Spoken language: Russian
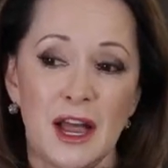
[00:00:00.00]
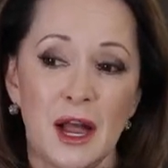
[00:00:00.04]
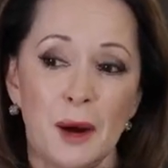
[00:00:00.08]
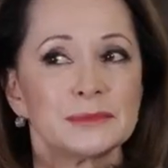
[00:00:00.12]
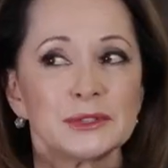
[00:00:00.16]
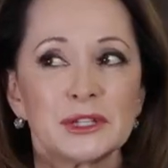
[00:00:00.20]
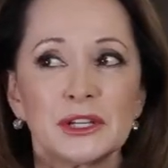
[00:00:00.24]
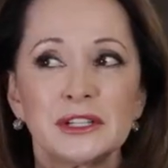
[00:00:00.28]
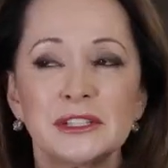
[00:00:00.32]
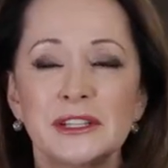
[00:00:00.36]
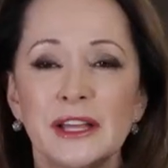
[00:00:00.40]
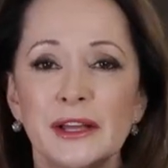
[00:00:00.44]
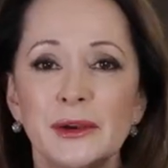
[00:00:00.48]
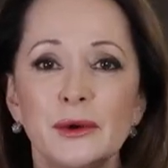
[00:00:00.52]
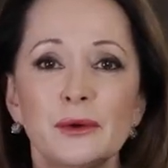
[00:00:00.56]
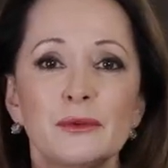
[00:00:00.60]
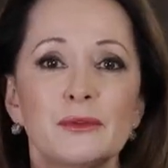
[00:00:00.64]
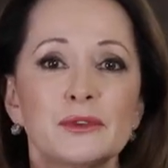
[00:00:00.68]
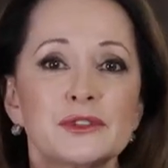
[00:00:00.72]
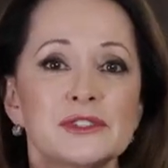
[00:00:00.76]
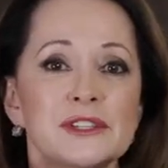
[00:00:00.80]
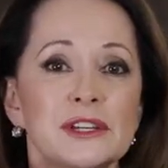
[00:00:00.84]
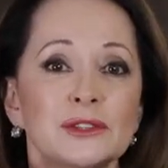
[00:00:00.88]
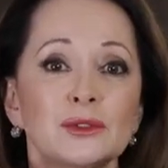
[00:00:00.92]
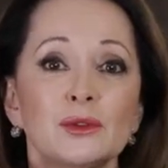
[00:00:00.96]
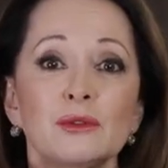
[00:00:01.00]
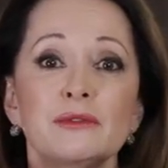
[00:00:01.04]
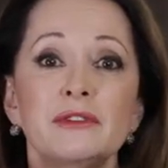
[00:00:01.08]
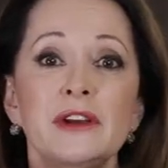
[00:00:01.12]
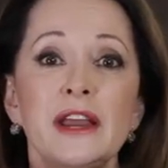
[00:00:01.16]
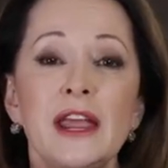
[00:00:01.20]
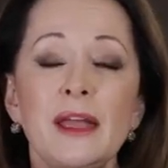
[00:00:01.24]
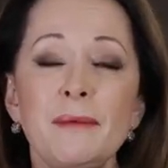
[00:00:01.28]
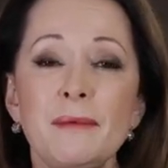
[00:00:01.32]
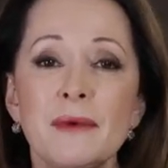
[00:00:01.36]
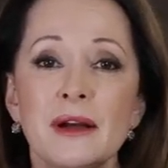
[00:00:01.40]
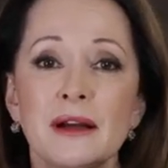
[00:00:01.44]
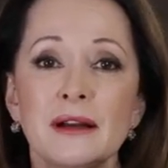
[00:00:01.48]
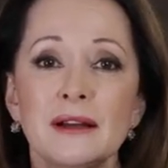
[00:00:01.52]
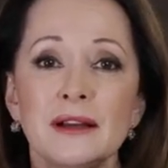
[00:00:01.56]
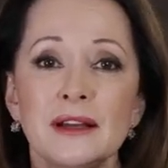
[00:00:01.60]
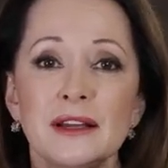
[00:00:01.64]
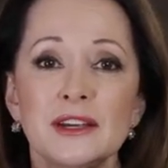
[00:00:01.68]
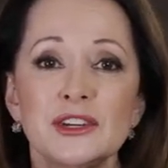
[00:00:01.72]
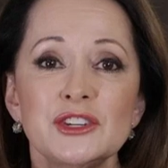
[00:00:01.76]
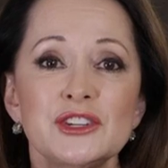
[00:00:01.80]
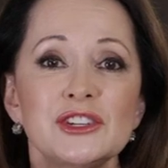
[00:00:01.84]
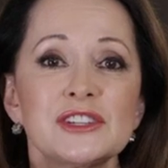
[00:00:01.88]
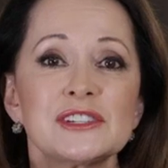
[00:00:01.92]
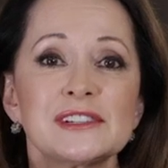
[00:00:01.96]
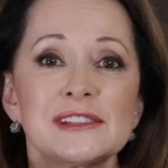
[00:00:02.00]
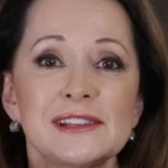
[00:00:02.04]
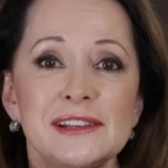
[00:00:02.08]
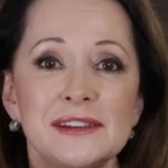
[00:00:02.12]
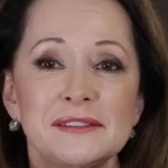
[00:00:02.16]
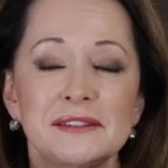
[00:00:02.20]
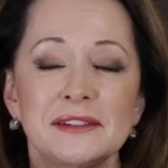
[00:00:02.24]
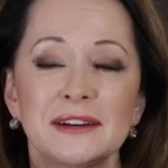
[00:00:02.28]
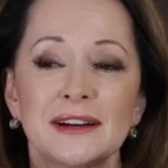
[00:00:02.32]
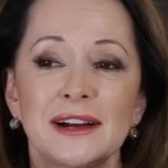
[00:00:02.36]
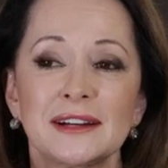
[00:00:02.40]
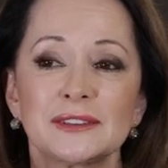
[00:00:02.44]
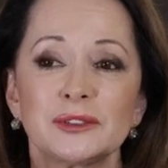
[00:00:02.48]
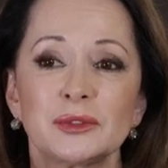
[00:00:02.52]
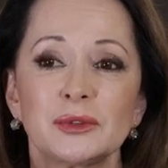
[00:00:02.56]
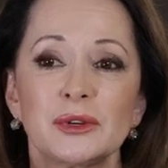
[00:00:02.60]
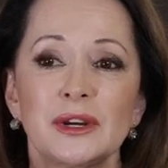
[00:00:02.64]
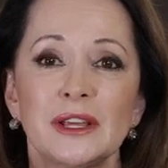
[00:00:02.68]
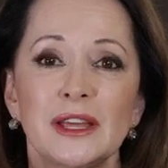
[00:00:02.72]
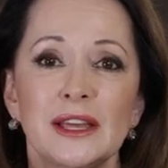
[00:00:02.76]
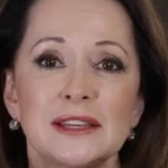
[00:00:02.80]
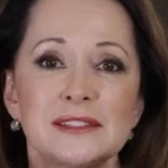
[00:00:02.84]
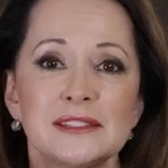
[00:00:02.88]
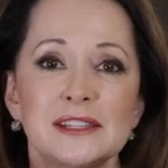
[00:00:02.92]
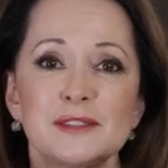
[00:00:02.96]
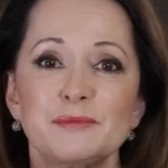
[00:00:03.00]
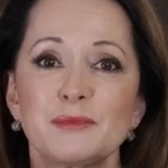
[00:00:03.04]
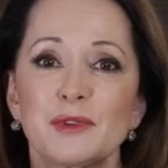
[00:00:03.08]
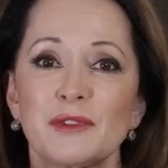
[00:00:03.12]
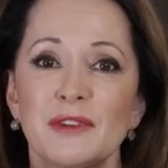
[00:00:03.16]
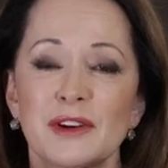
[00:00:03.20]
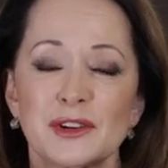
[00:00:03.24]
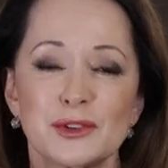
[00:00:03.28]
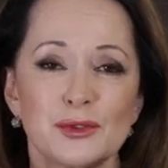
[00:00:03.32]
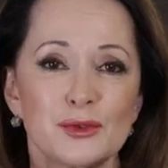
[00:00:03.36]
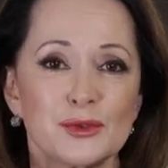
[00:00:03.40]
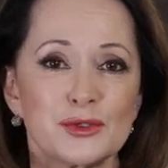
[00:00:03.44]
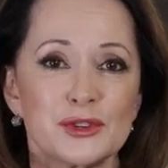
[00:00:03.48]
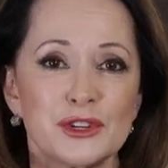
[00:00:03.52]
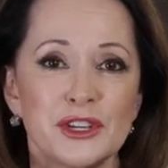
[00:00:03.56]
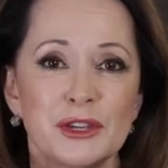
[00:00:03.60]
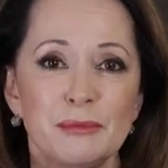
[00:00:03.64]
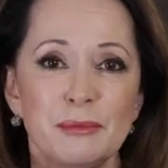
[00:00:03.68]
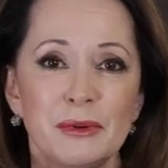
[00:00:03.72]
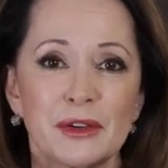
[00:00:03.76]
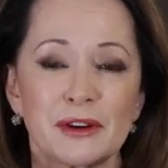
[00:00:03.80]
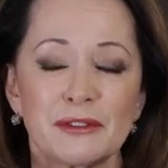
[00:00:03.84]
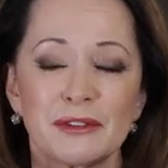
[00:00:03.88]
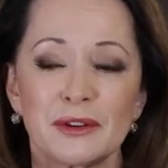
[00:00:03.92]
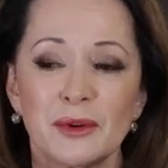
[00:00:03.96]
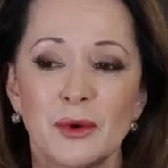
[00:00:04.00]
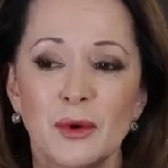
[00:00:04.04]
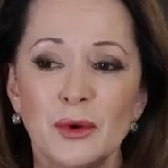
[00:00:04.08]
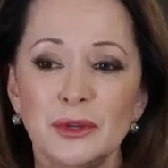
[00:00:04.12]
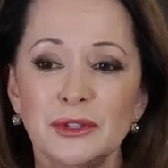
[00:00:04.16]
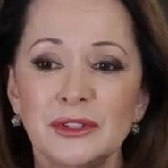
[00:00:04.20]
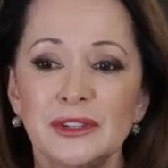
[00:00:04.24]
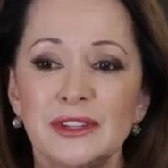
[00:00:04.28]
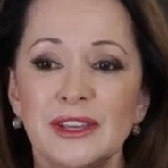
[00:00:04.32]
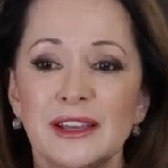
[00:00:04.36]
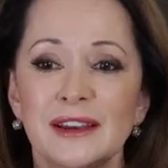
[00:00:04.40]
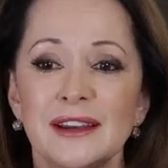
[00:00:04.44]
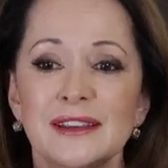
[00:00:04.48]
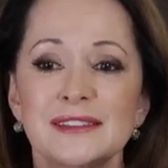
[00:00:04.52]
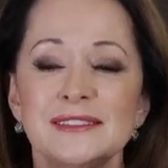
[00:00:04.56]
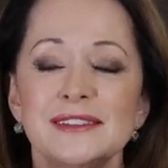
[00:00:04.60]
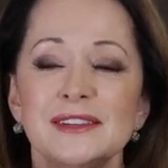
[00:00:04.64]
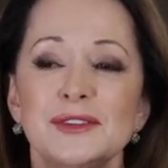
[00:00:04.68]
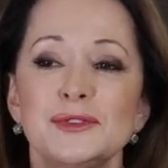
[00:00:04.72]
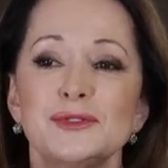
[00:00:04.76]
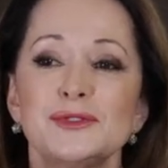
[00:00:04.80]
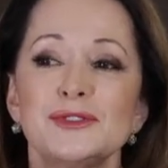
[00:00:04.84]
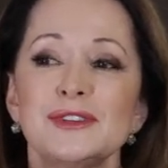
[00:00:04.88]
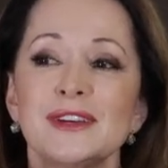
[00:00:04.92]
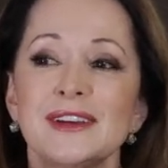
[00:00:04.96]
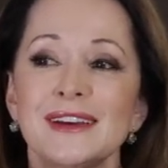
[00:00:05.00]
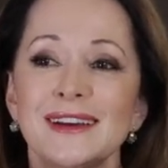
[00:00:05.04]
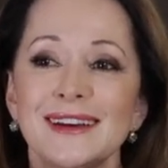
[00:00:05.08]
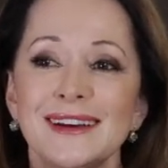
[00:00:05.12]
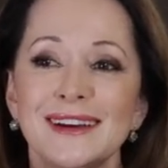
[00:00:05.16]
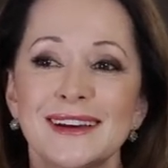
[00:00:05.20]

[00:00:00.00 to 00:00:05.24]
Благодарю вот за то время счастливое, которое я здесь провожу уже не первый год. Я надеюсь,